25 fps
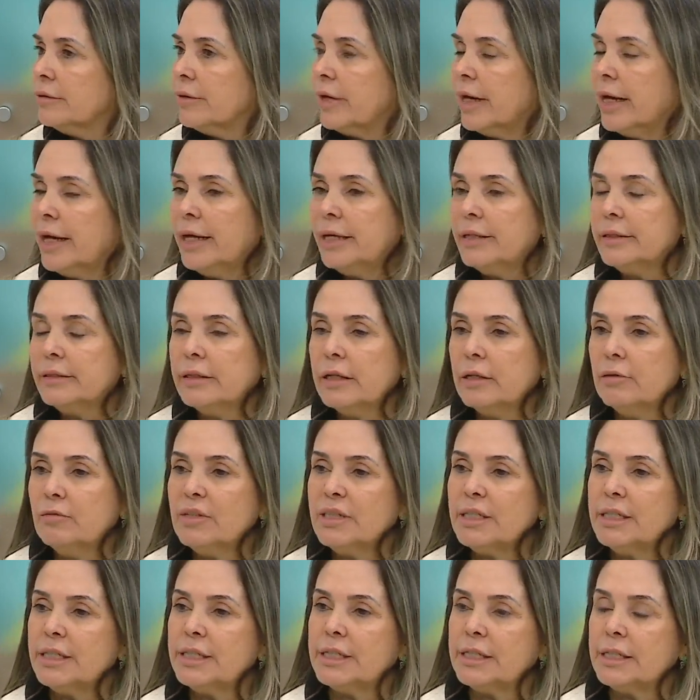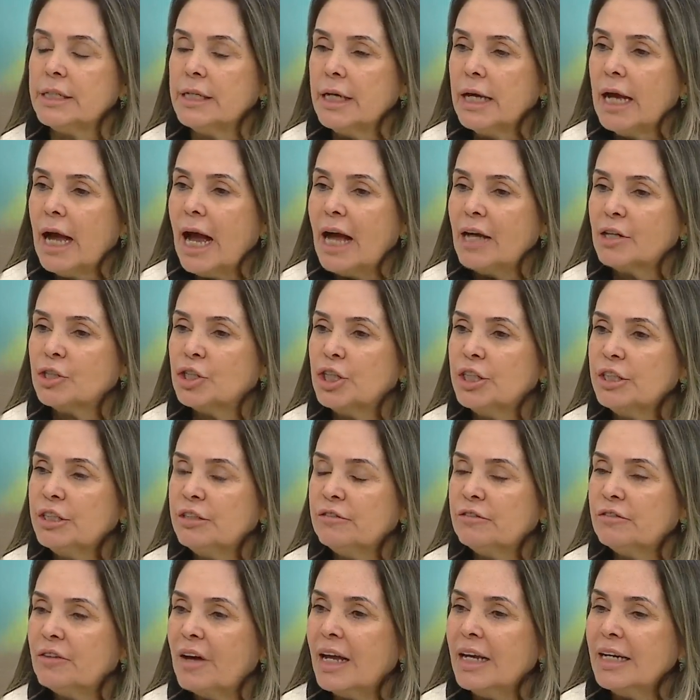Né? Então, assim, a
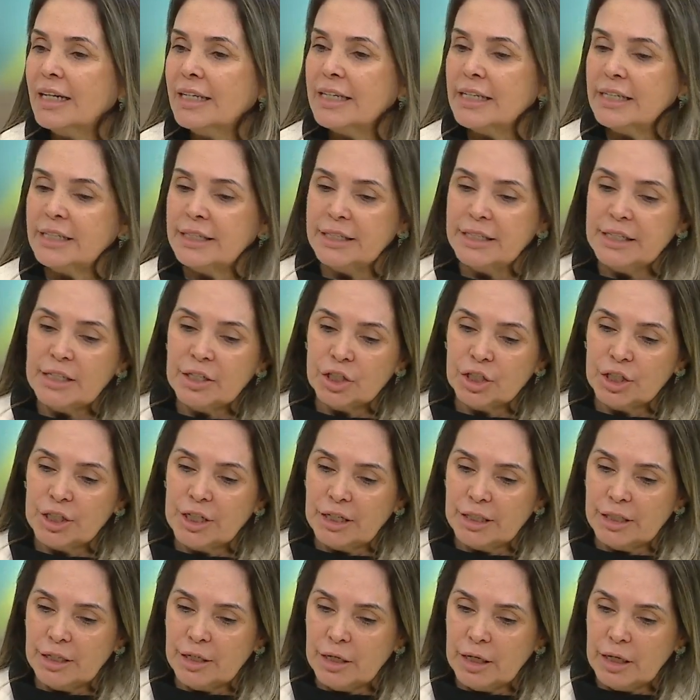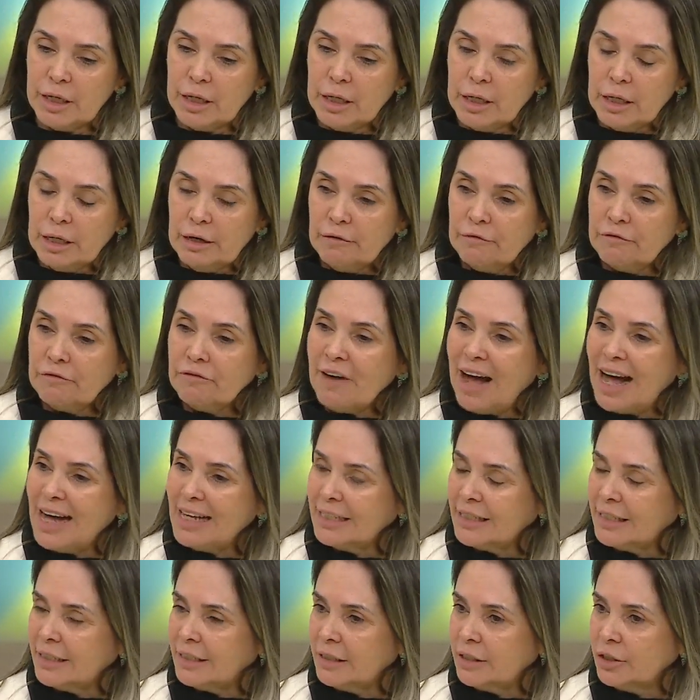gente fala que existe ali
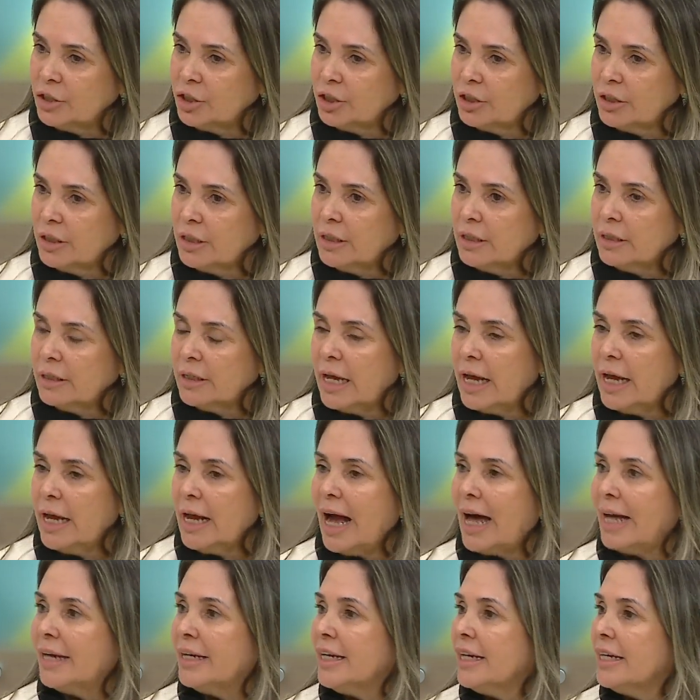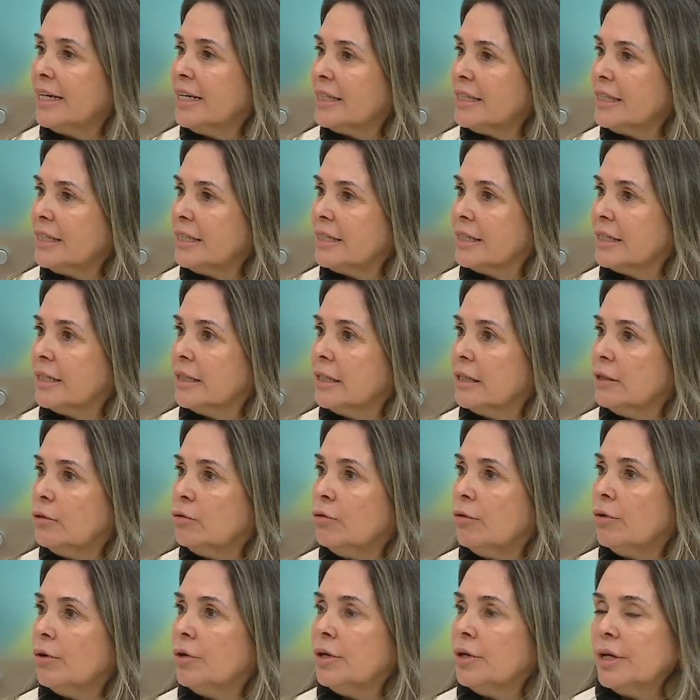fases, né? a
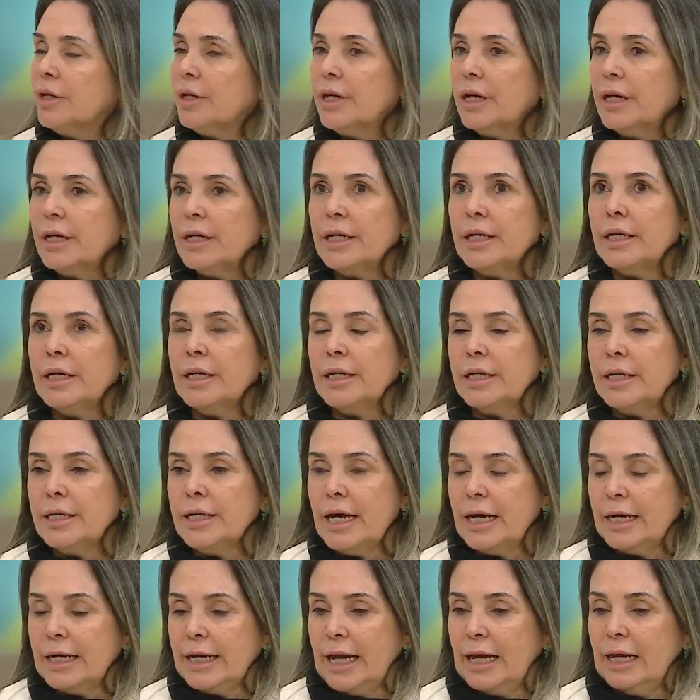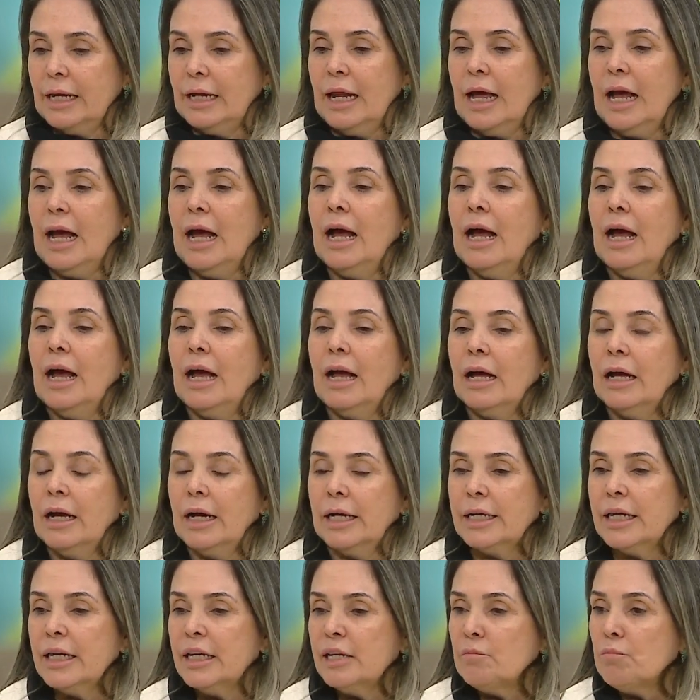negação e, e, aquela,
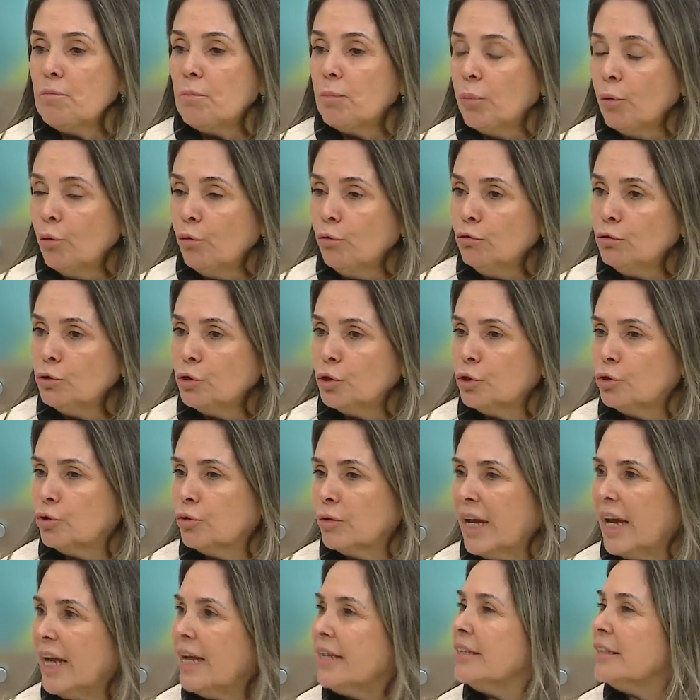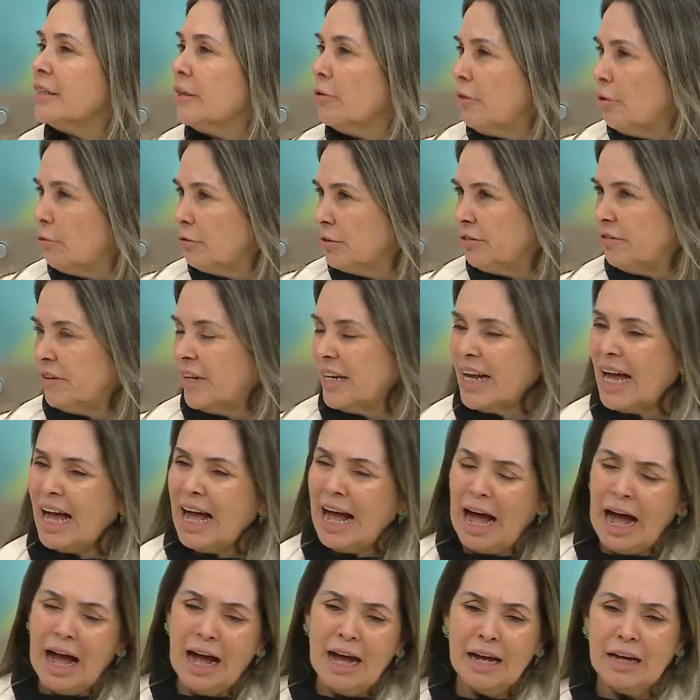aquele impulso, né? então onde vem a
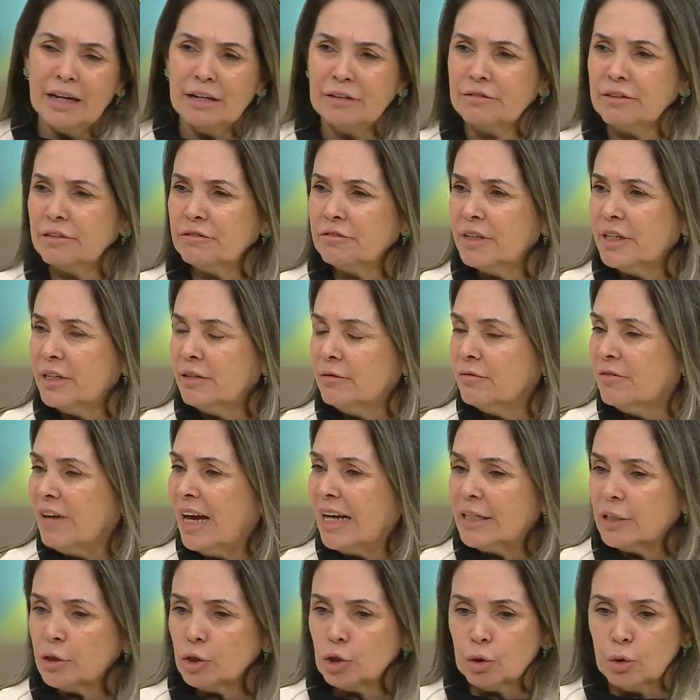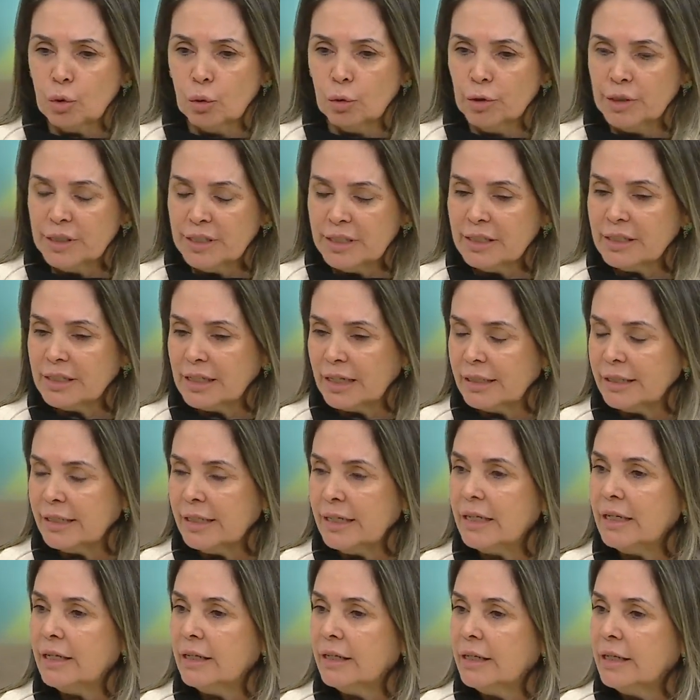raiva, vem várias coisas
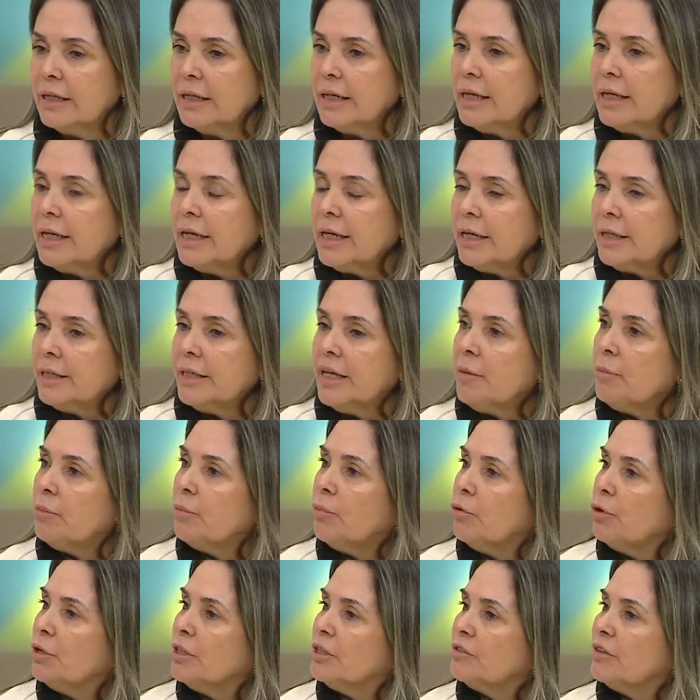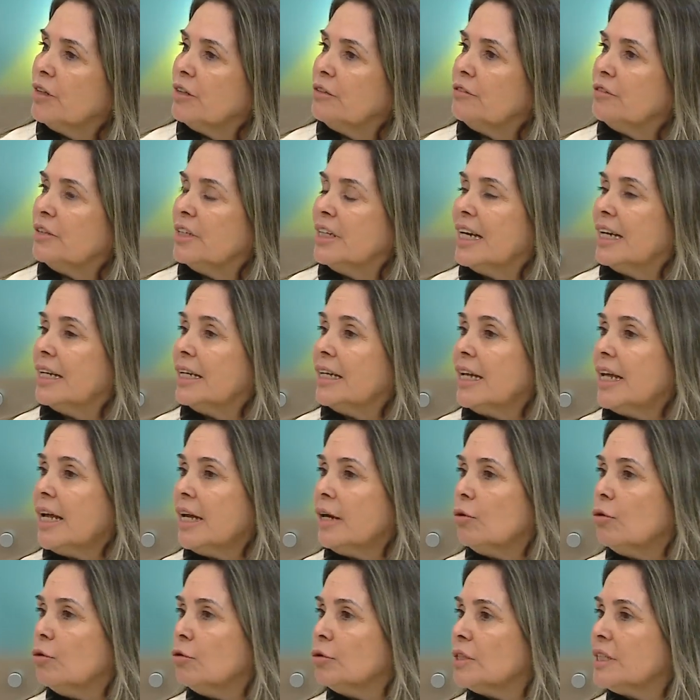ali, e depois vai vir a
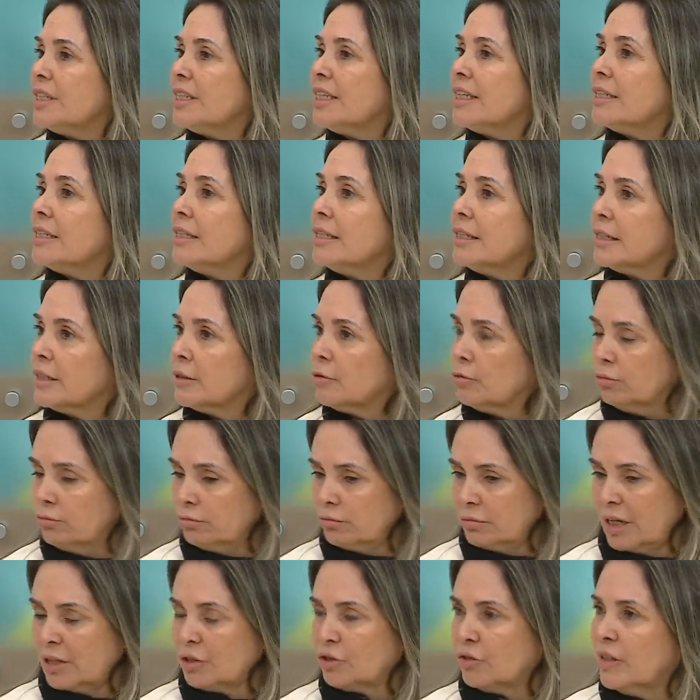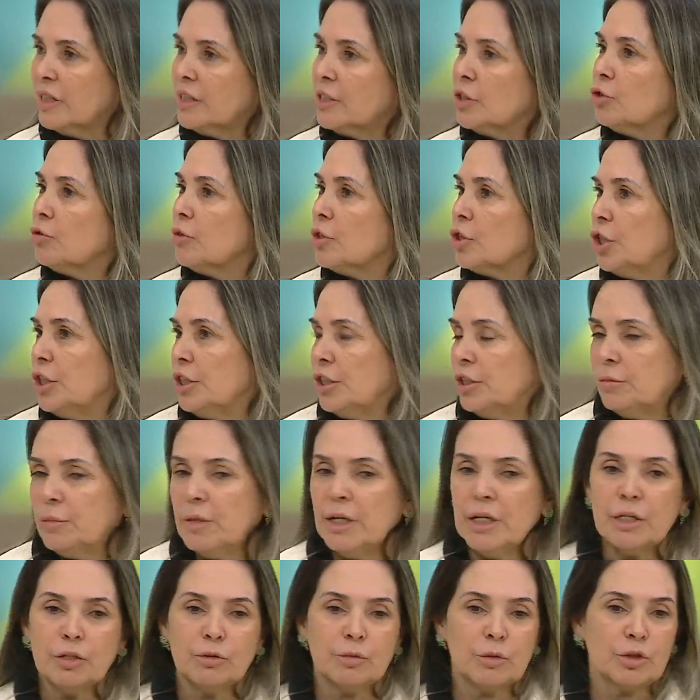negociação, às vezes com a gente
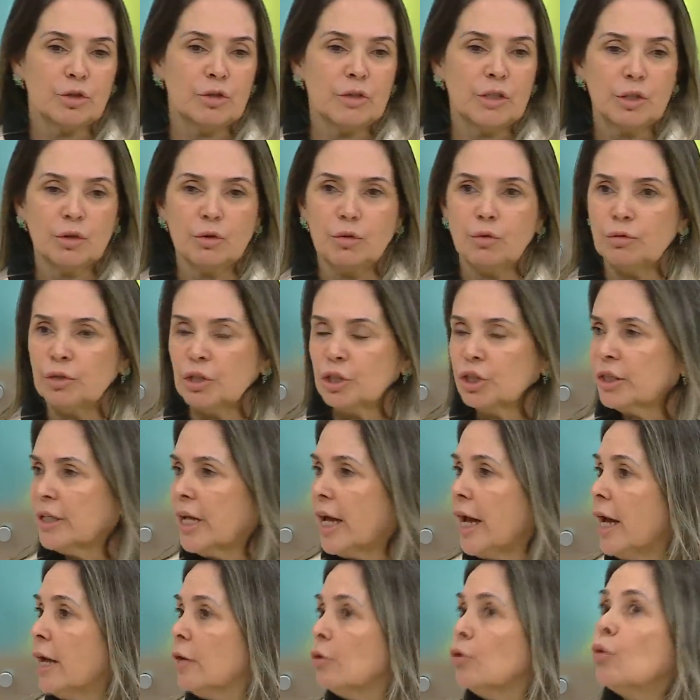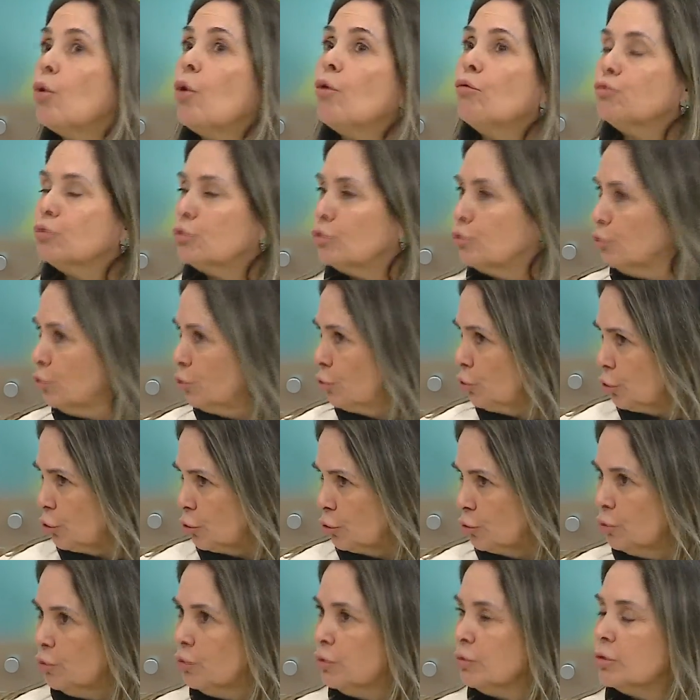mesmo, às vezes com o externo, com tudo
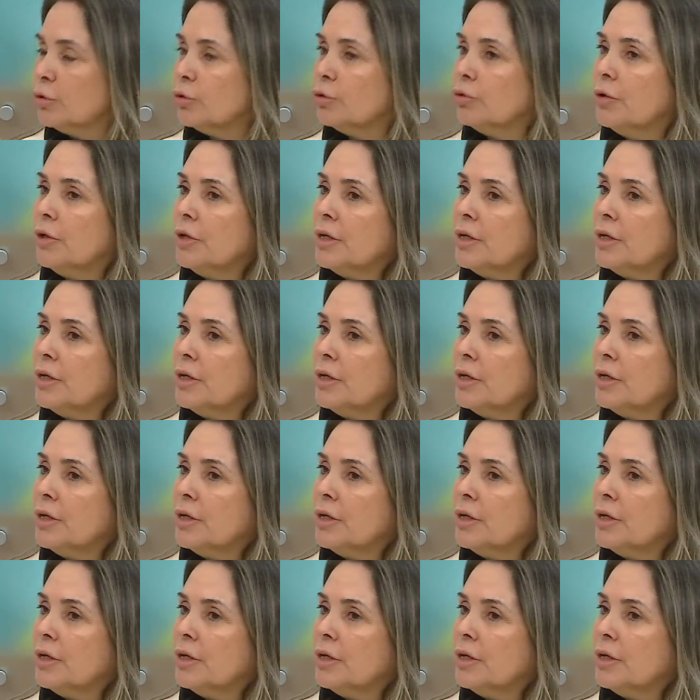junto,